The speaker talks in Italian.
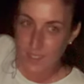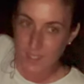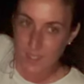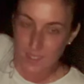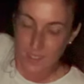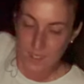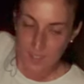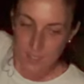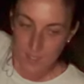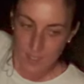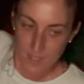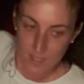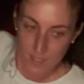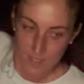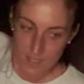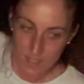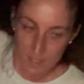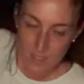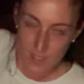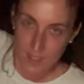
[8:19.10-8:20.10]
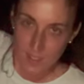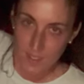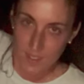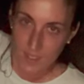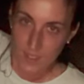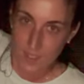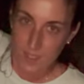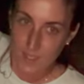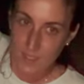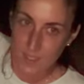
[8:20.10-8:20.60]
ci hanno un po' abbandonato
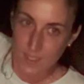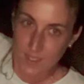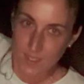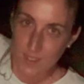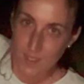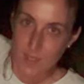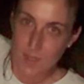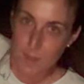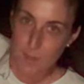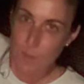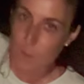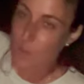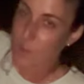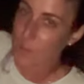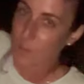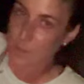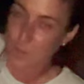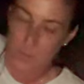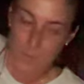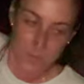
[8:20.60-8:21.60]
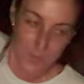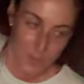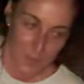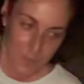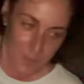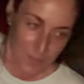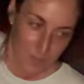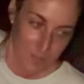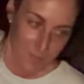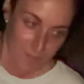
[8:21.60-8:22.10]
se no potevamo
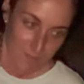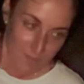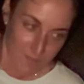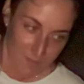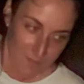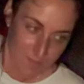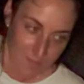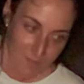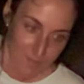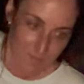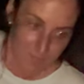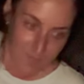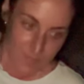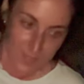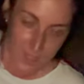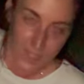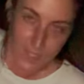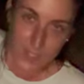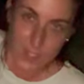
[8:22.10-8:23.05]
fare belle foto vivate